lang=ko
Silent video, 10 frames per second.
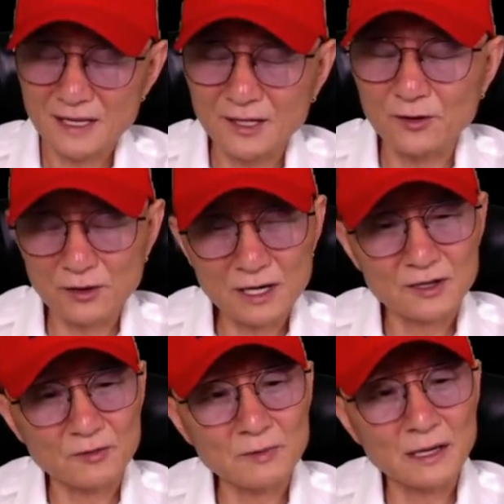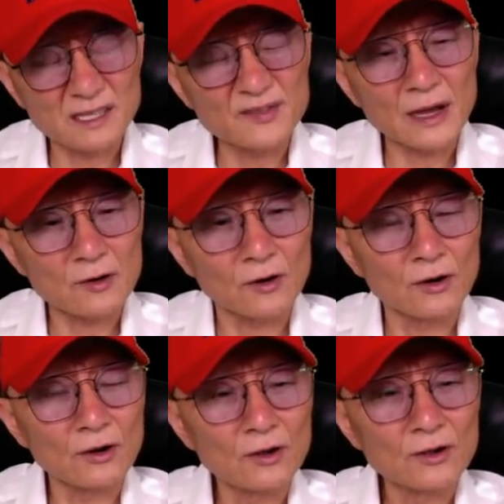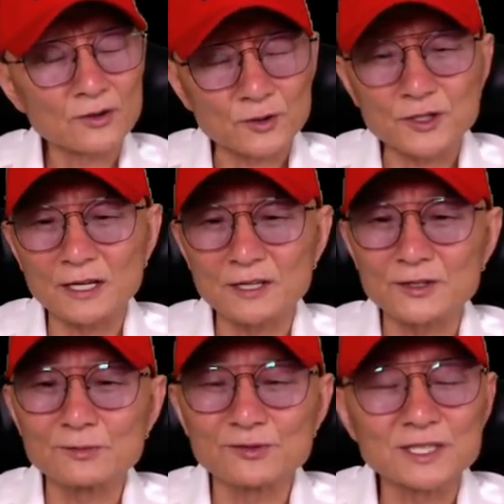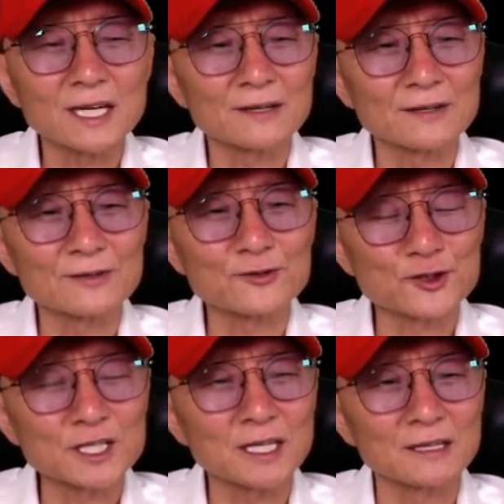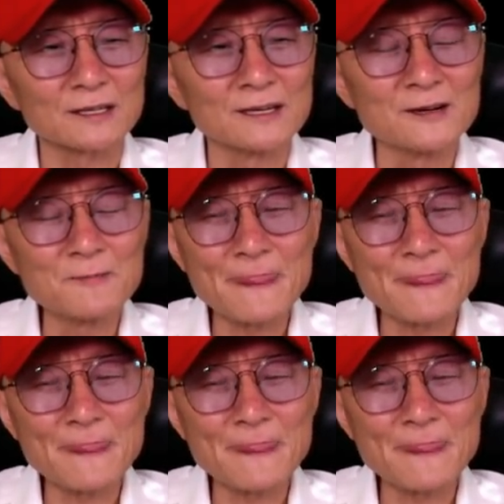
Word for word: 일요일날 경마 끝나고 조철한테 좀 문자를 주시기를